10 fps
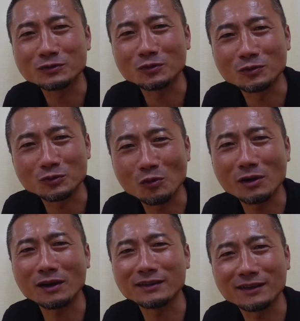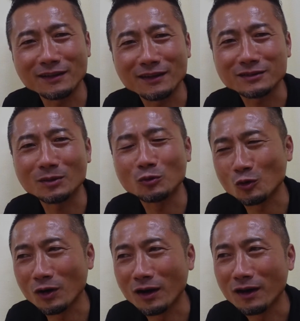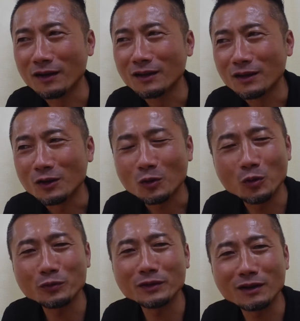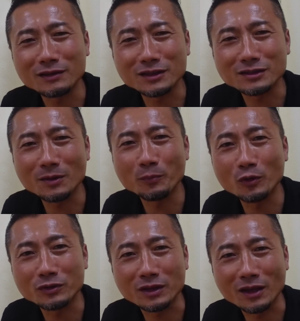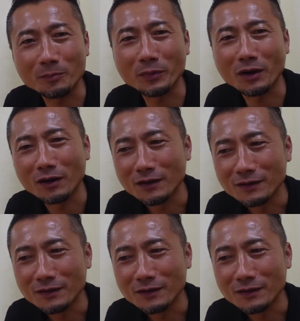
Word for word: その取っかかりがなかったものがこんな形でポンってやっぱやっ